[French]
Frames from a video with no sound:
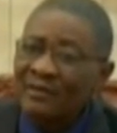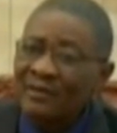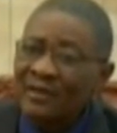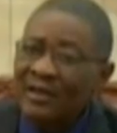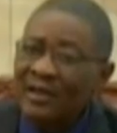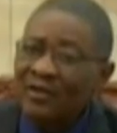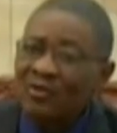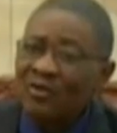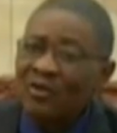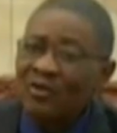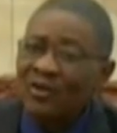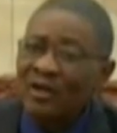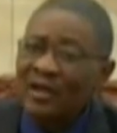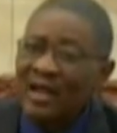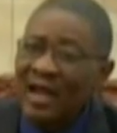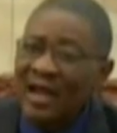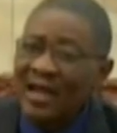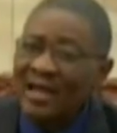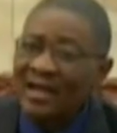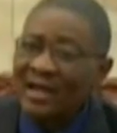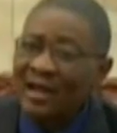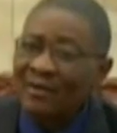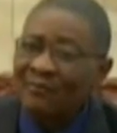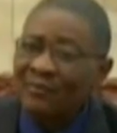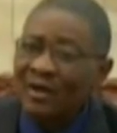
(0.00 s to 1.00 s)
Et donc là
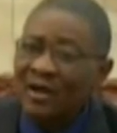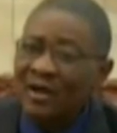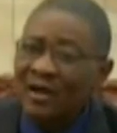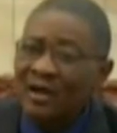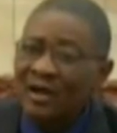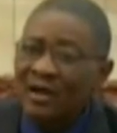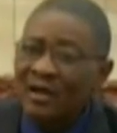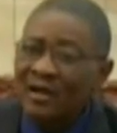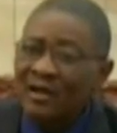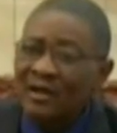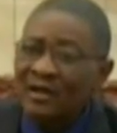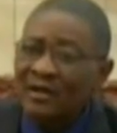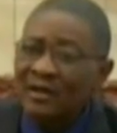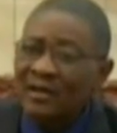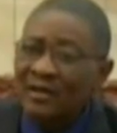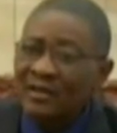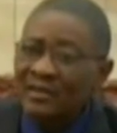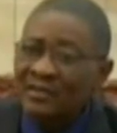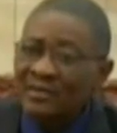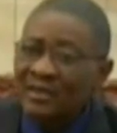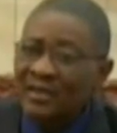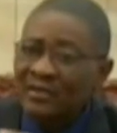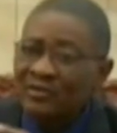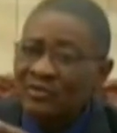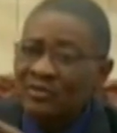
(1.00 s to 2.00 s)
également,
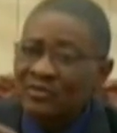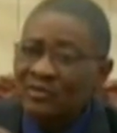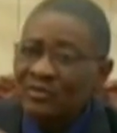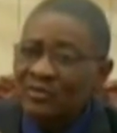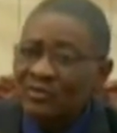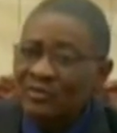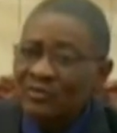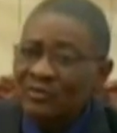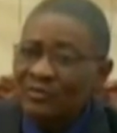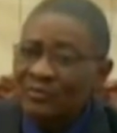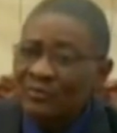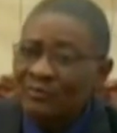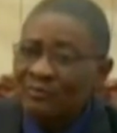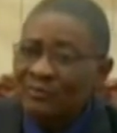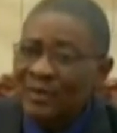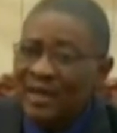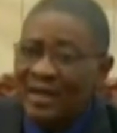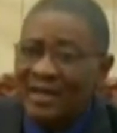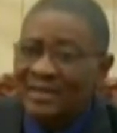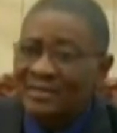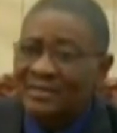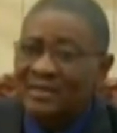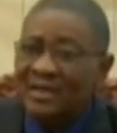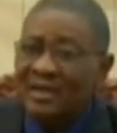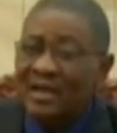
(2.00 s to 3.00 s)
c'est une
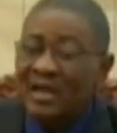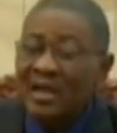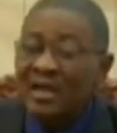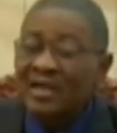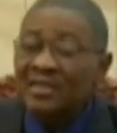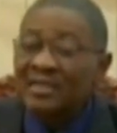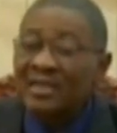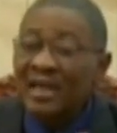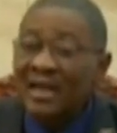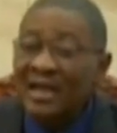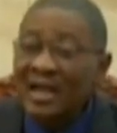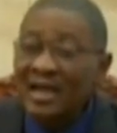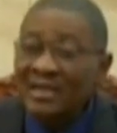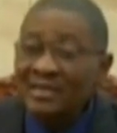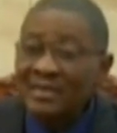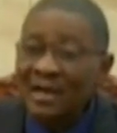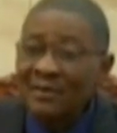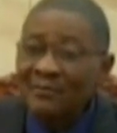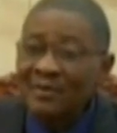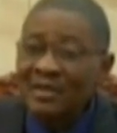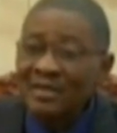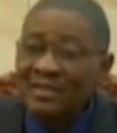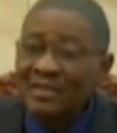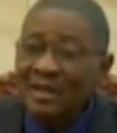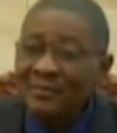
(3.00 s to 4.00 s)
menaces. C'est l'ensemble
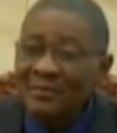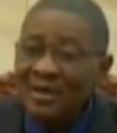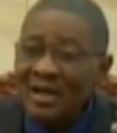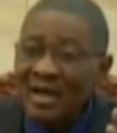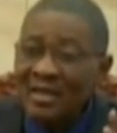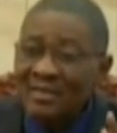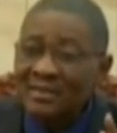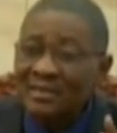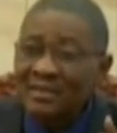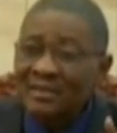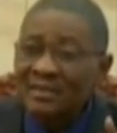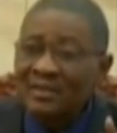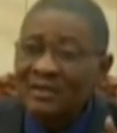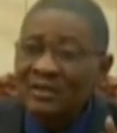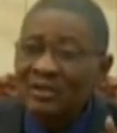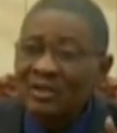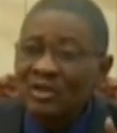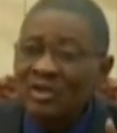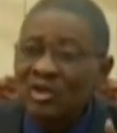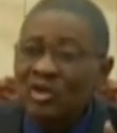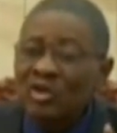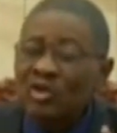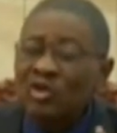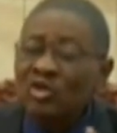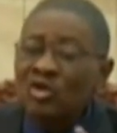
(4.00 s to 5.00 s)
de ces menaces
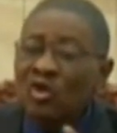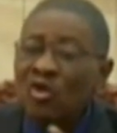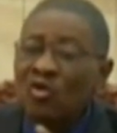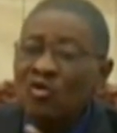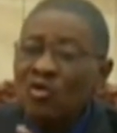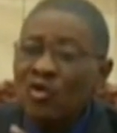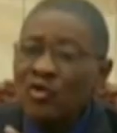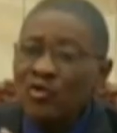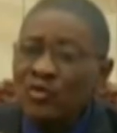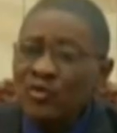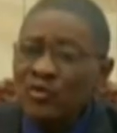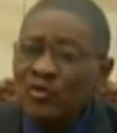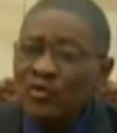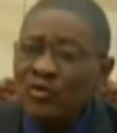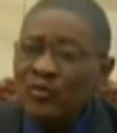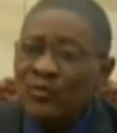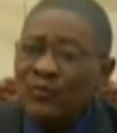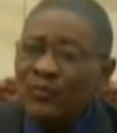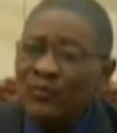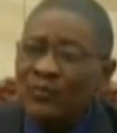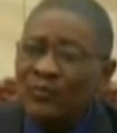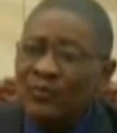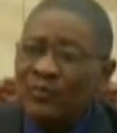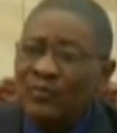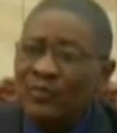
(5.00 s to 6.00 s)
qui ont connu
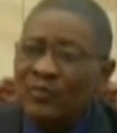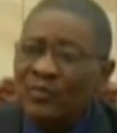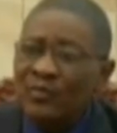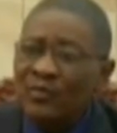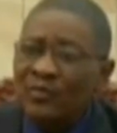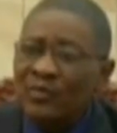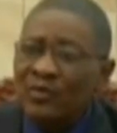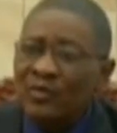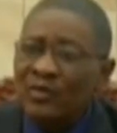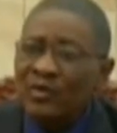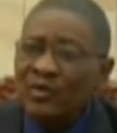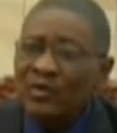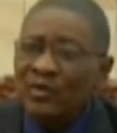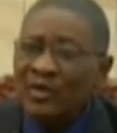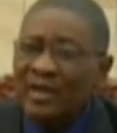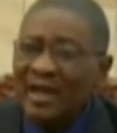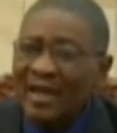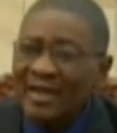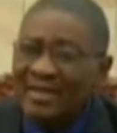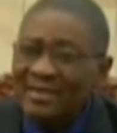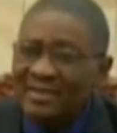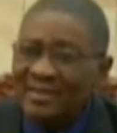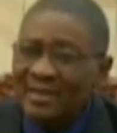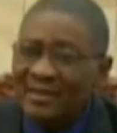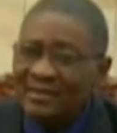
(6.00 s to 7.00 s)
une
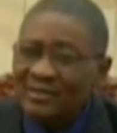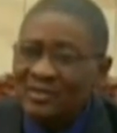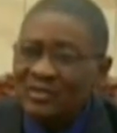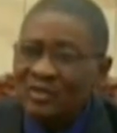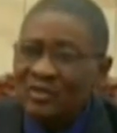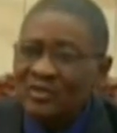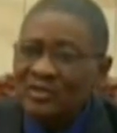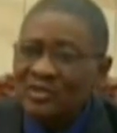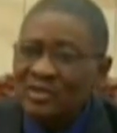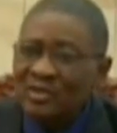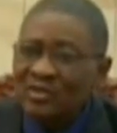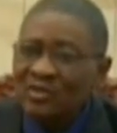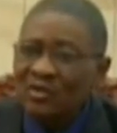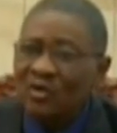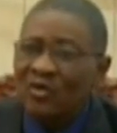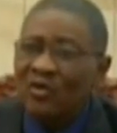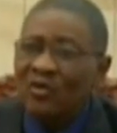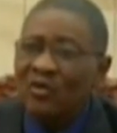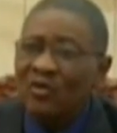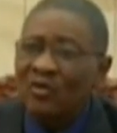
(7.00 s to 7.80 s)
extension, sinon